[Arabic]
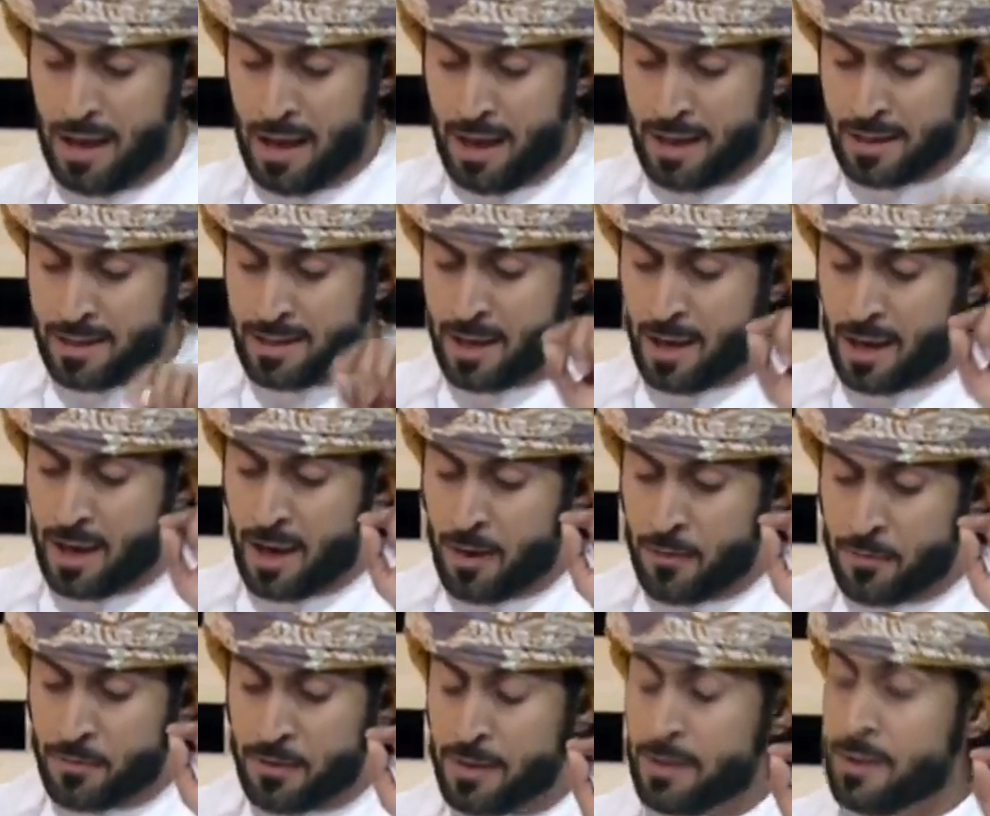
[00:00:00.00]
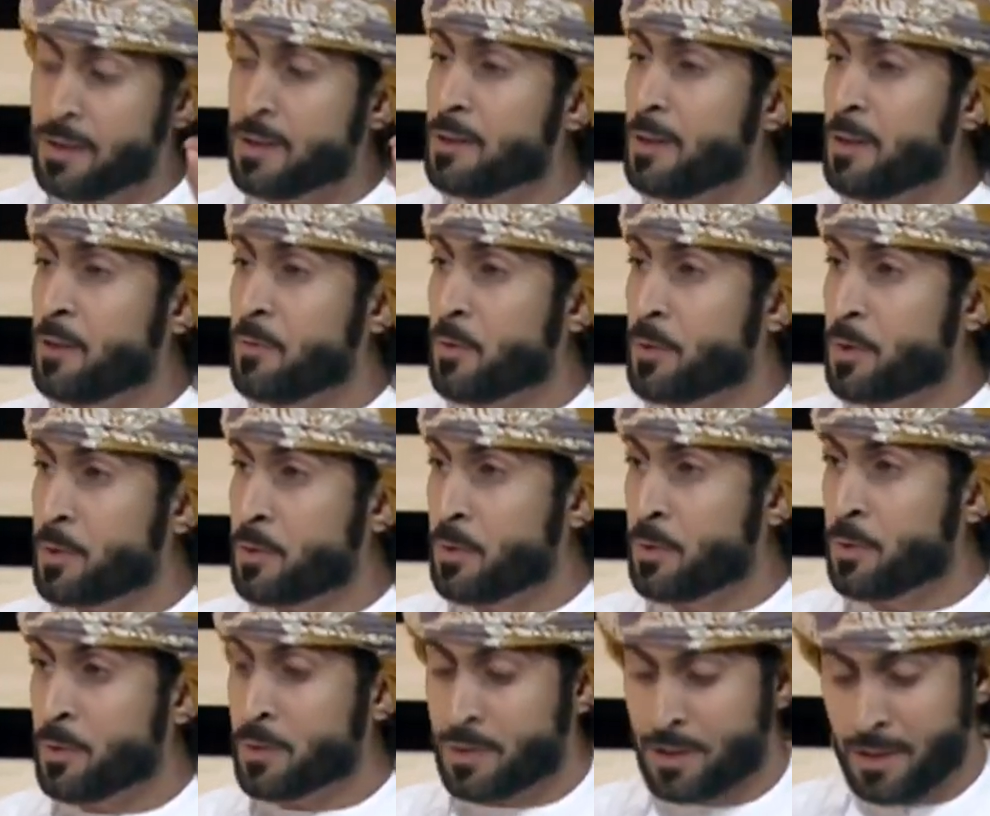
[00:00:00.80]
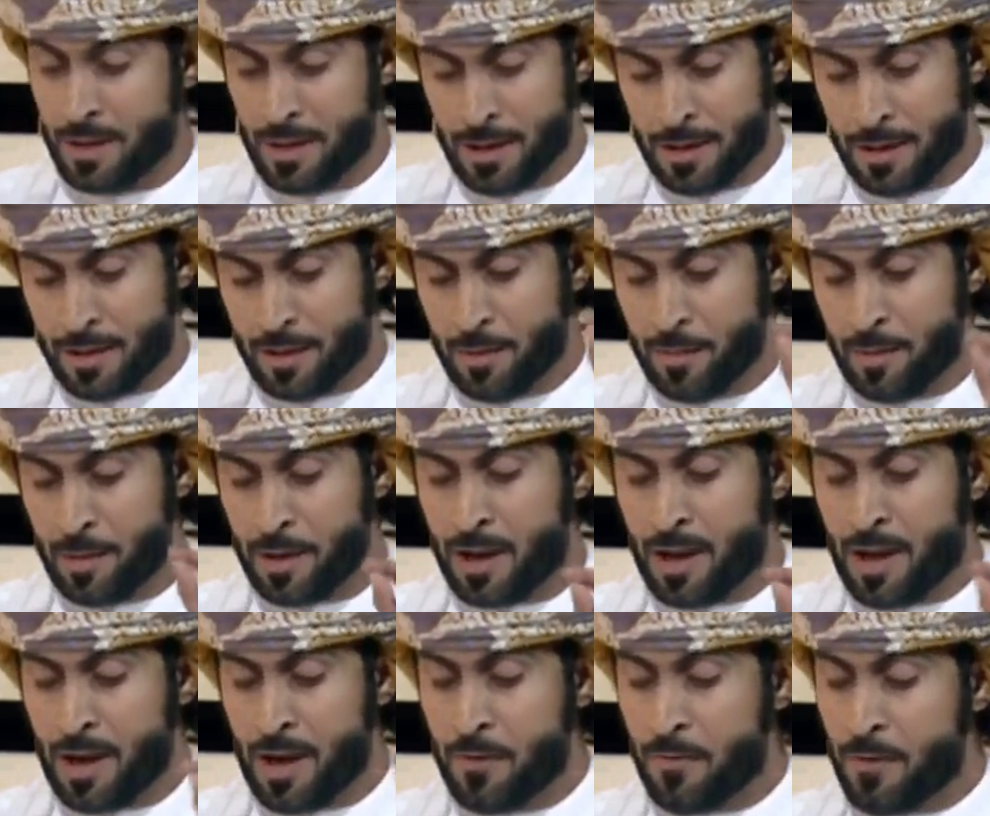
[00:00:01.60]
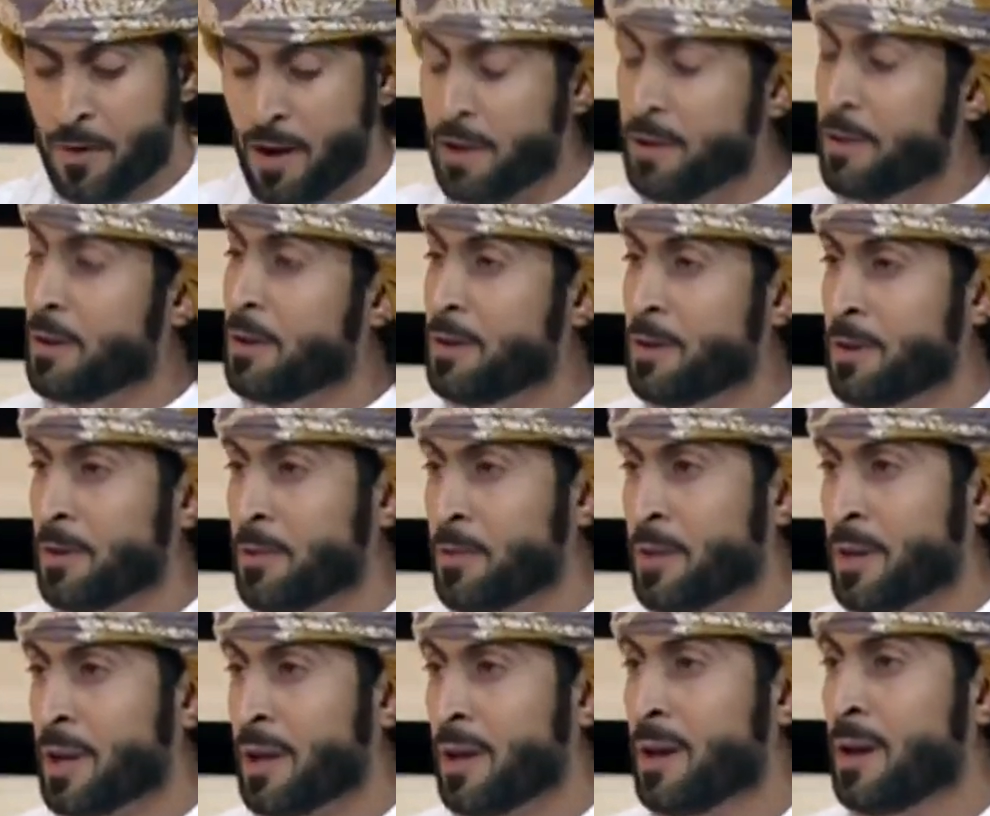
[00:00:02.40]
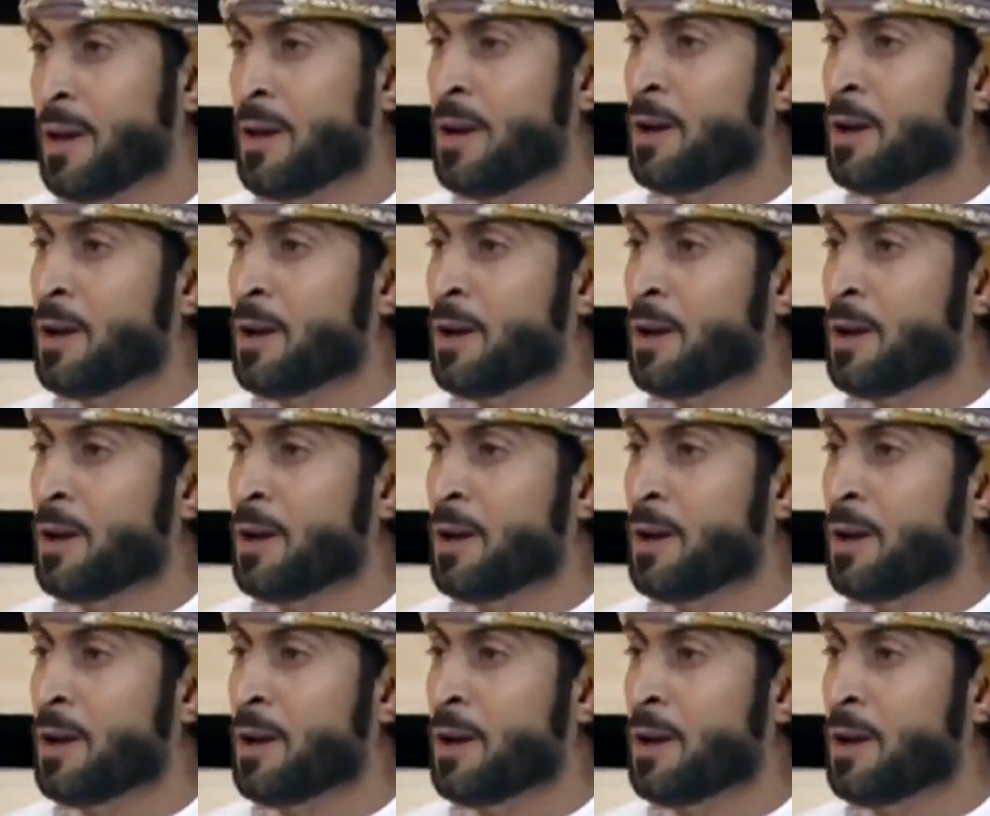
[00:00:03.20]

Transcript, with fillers: عساها في جنة الفردوس قبرها فايحا عطره